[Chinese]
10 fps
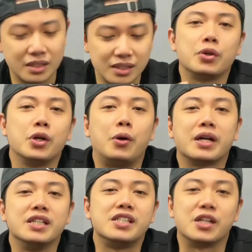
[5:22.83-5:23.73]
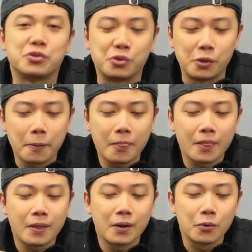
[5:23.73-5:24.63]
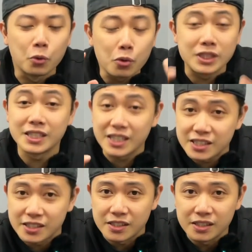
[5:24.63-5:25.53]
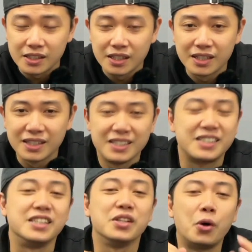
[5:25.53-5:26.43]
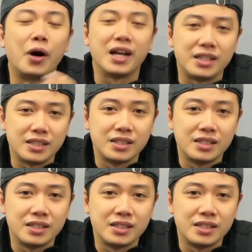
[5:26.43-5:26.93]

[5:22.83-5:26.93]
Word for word: 最后我跟你讲说，如果你这电池真的坏了，